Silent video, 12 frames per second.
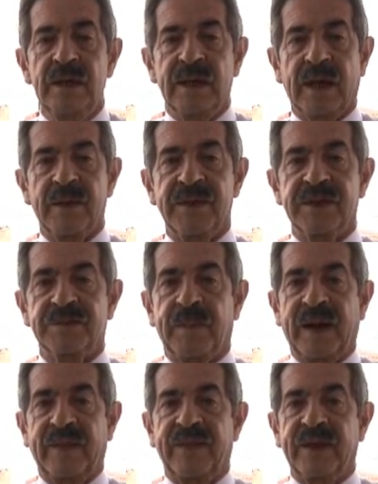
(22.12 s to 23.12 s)
y que a veces
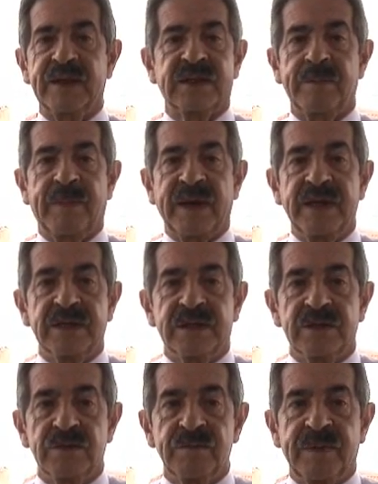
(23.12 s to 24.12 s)
parece que este
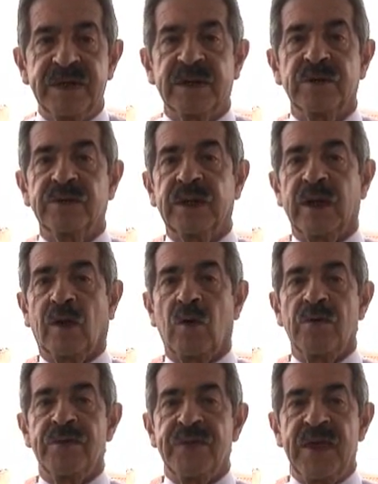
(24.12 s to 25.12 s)
país es un país que no tiene
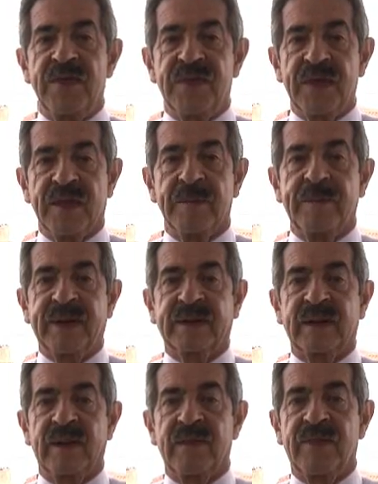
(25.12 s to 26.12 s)
conciencia de
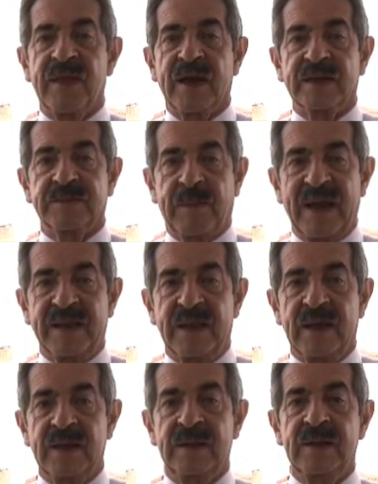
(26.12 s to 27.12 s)
pertenencia a
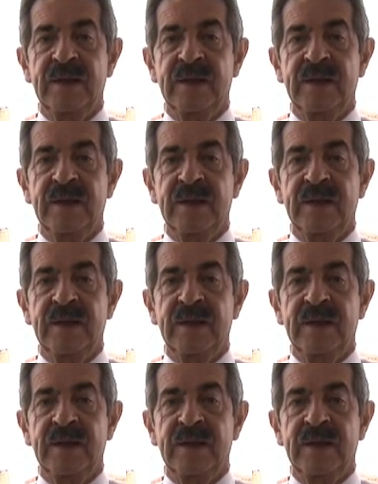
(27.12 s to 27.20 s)
España,